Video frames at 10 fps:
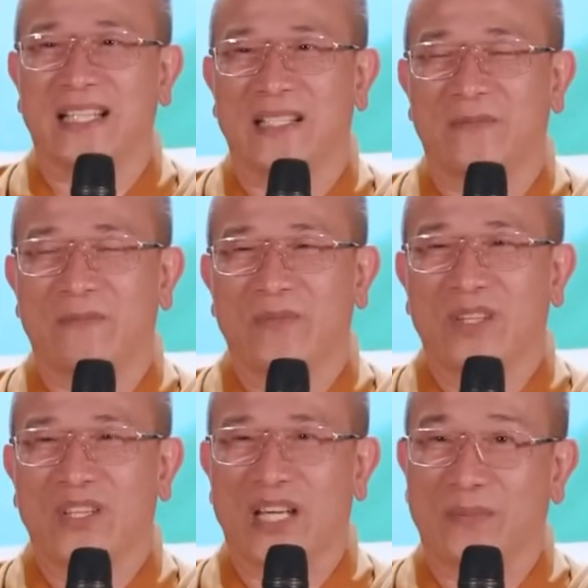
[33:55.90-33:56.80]
ít.
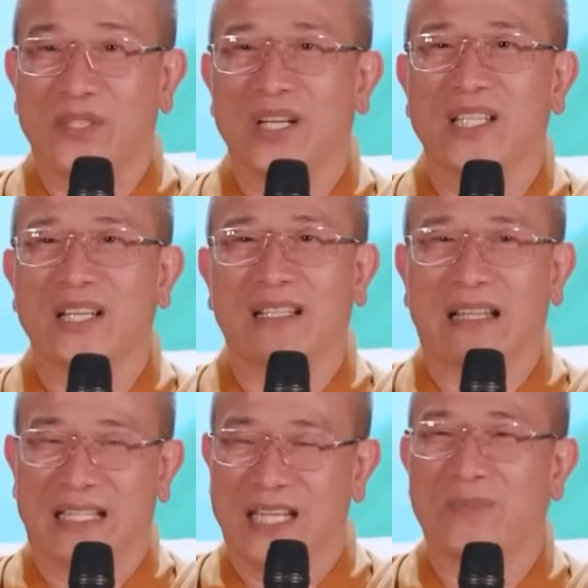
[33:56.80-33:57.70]
Nhưng nam giới, nhất là
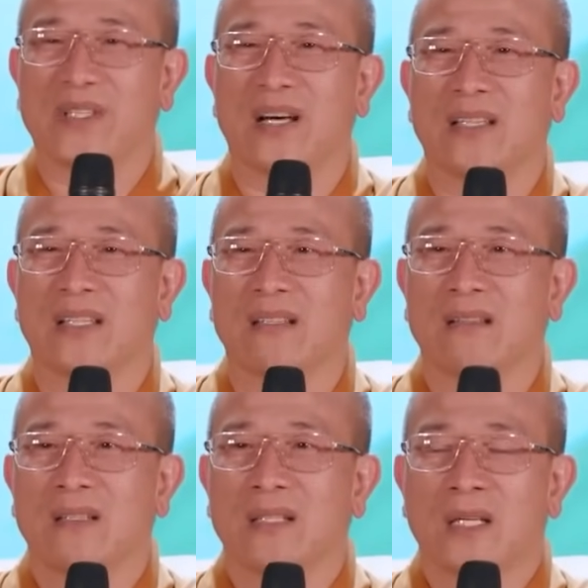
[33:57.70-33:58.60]
thanh niên bây giờ thì
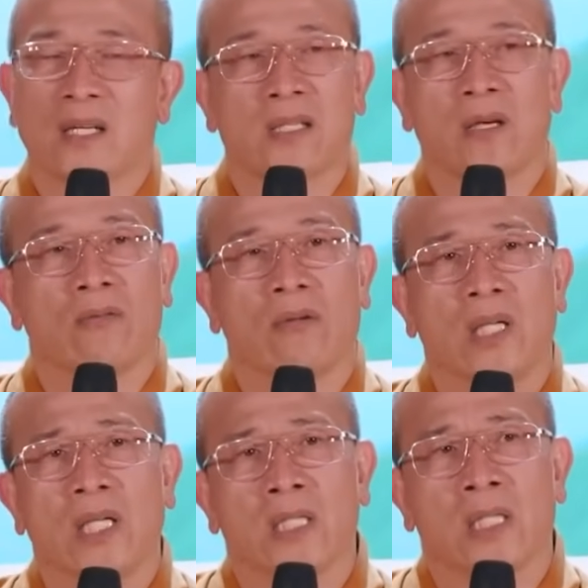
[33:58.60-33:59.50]
các cháu
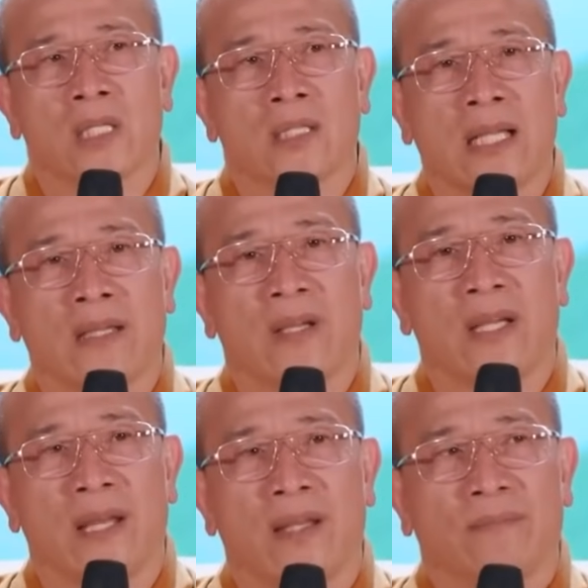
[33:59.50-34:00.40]
ít được dạy về
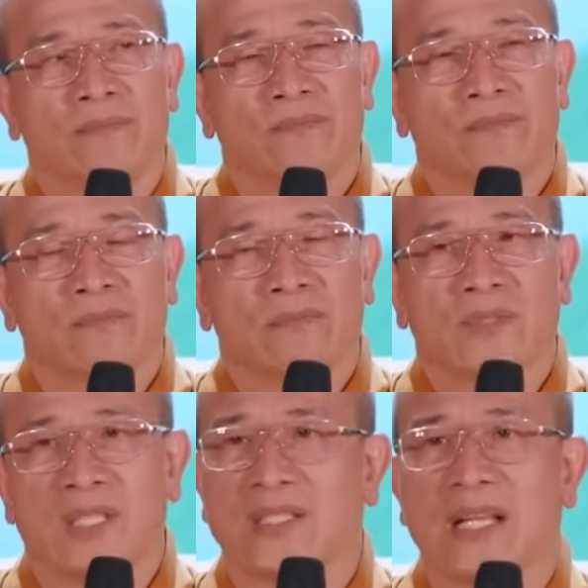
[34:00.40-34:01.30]
cái này,
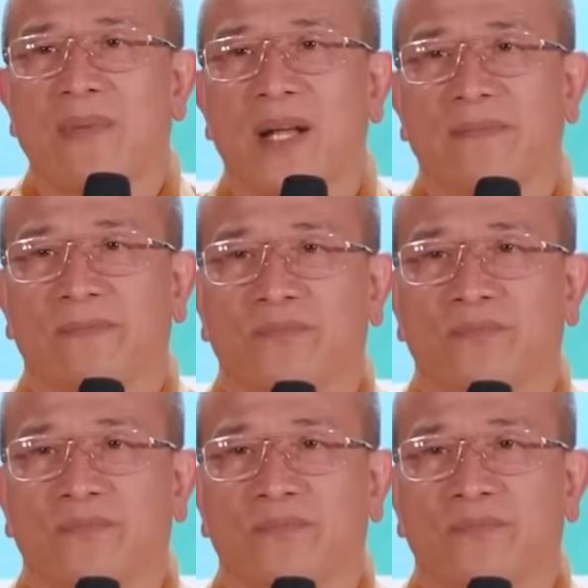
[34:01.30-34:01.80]
rất dễ mắc.